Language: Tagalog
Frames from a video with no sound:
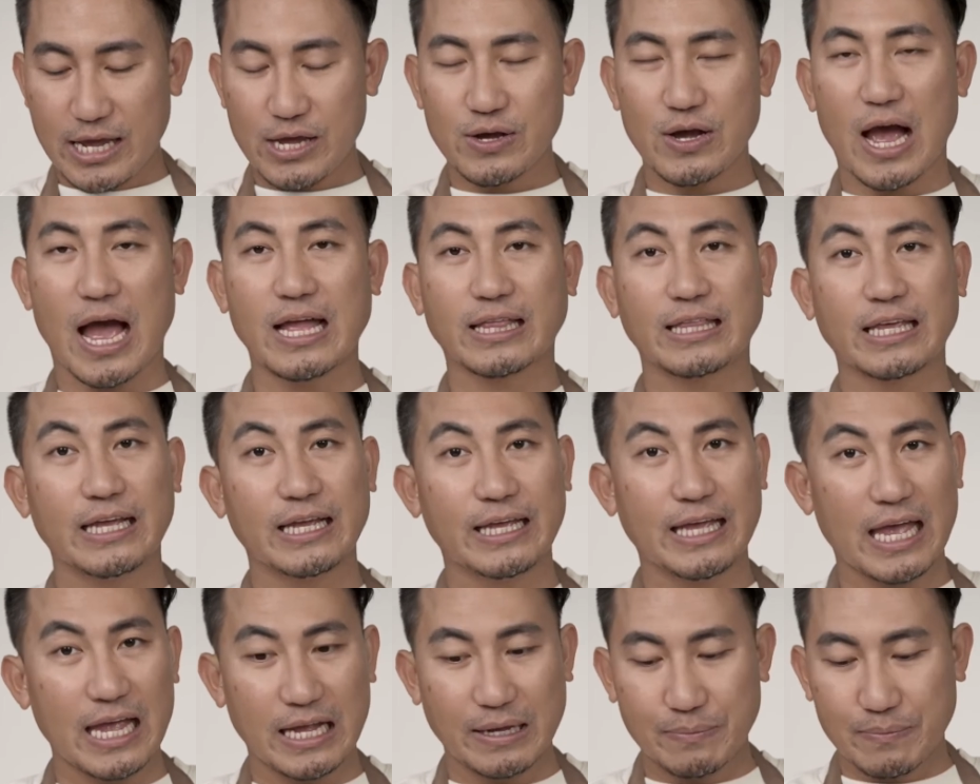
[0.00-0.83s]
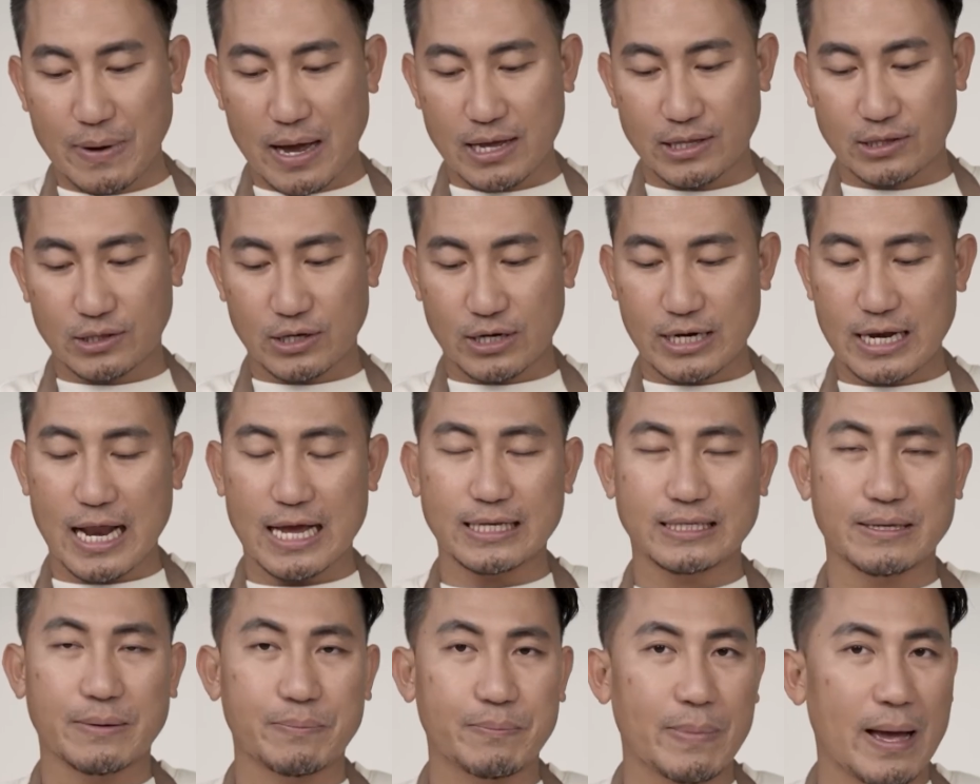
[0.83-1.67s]
na yung ating cake batter.
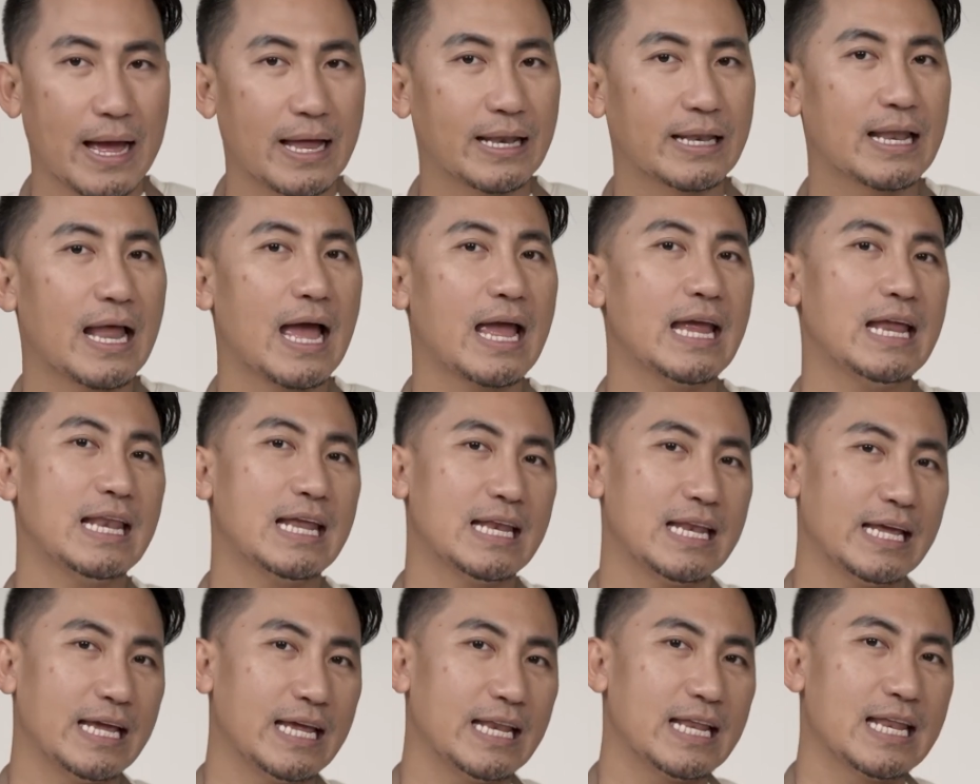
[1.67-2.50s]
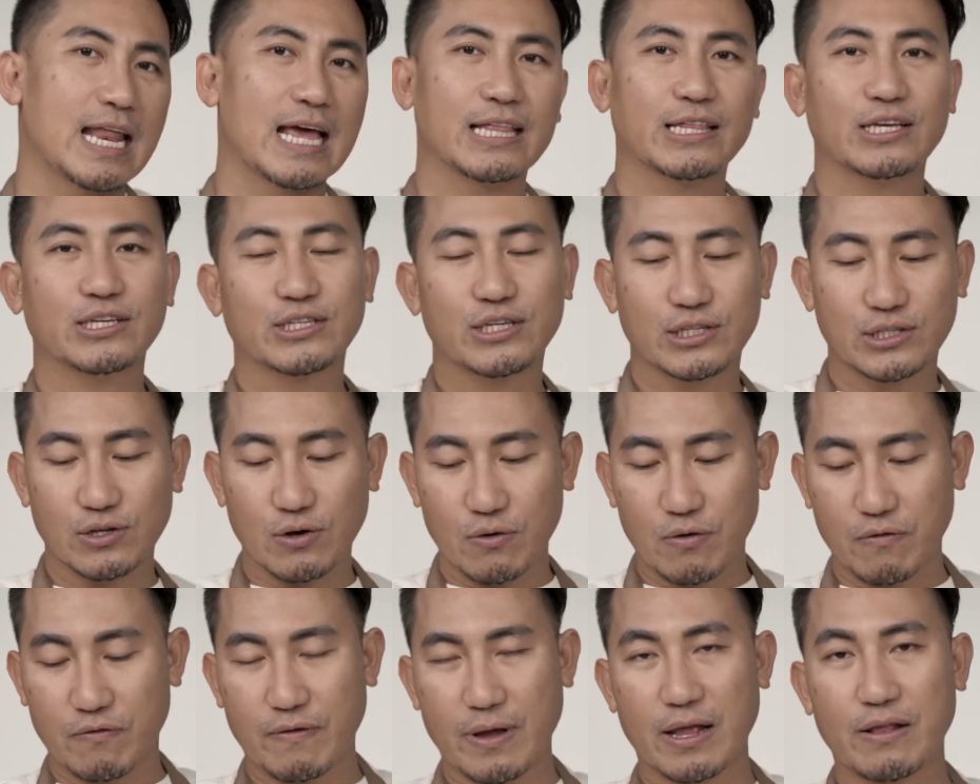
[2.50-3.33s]
Nasa pan na. Ilalagay na natin siya sa
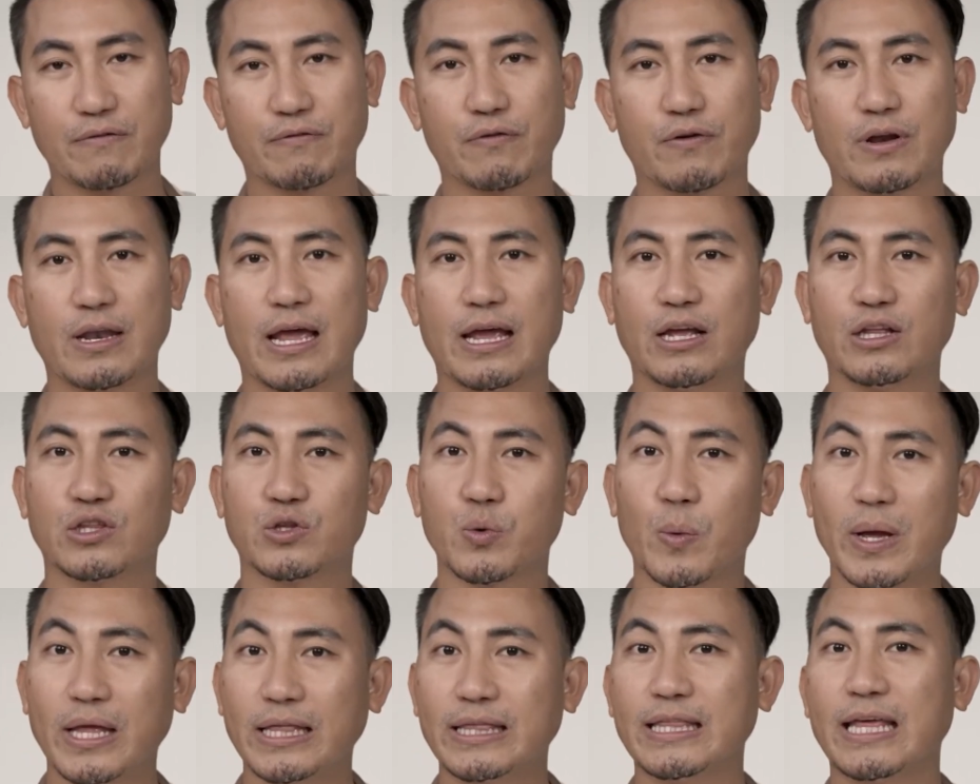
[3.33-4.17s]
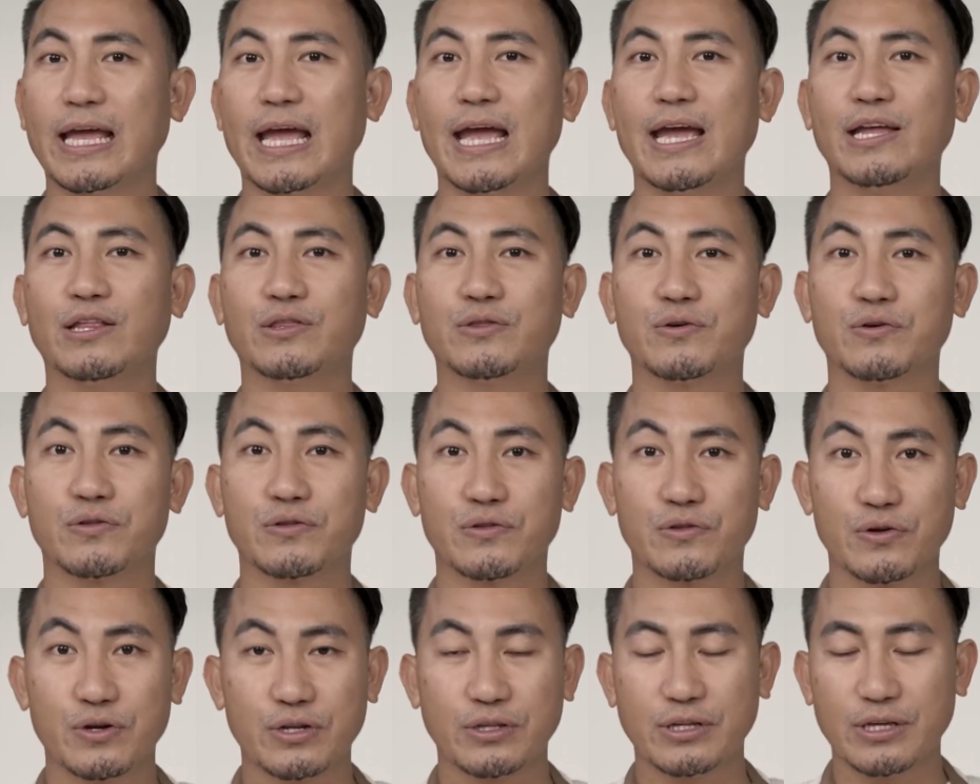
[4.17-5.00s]
oven for like 28 to
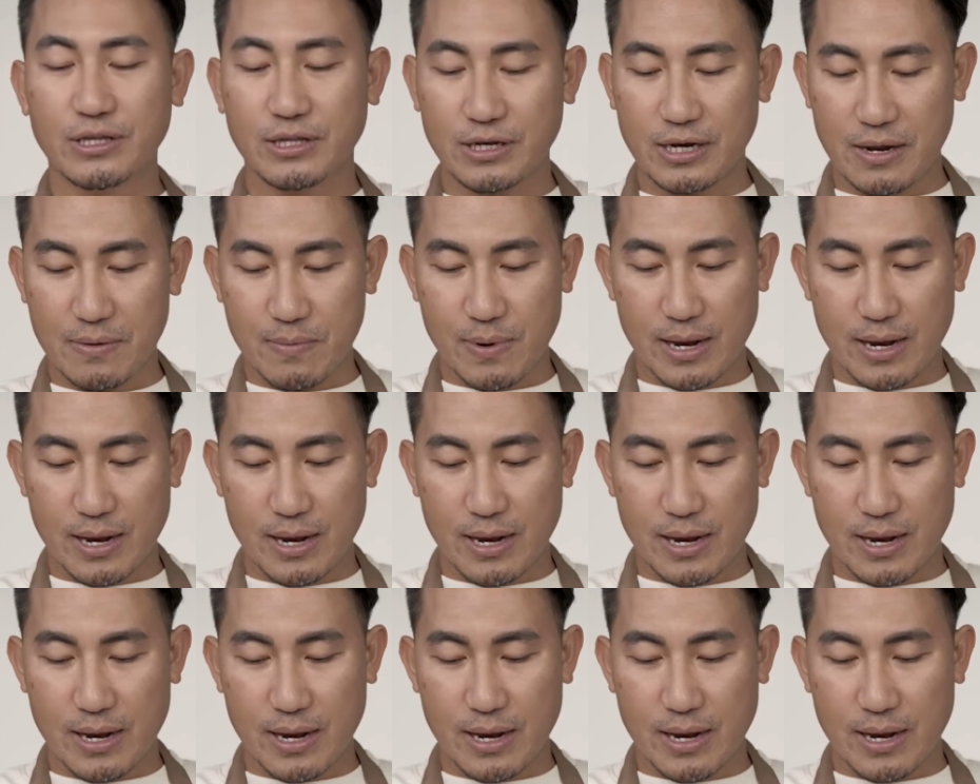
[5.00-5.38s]
33